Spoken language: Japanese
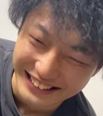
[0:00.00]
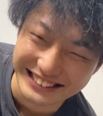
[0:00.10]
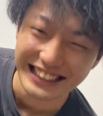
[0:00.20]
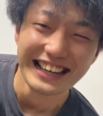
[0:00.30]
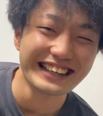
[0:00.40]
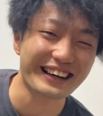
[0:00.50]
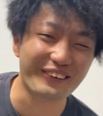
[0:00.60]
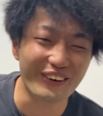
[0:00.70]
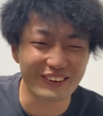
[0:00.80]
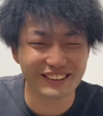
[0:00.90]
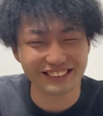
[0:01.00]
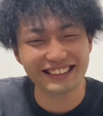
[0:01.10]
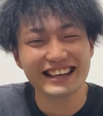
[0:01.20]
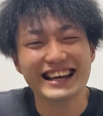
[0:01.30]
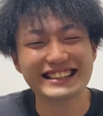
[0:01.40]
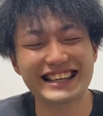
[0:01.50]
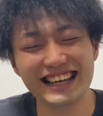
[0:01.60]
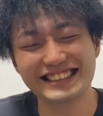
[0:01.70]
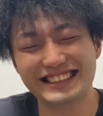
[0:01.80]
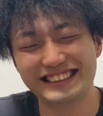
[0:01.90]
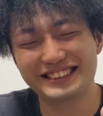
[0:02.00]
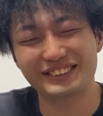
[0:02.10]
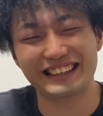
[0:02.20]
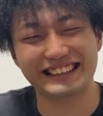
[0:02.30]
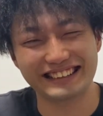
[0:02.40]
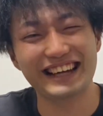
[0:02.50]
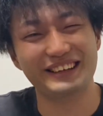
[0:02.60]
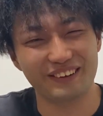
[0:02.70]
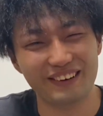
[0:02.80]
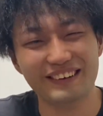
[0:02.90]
さい。いや、こういう精神状態になるよ。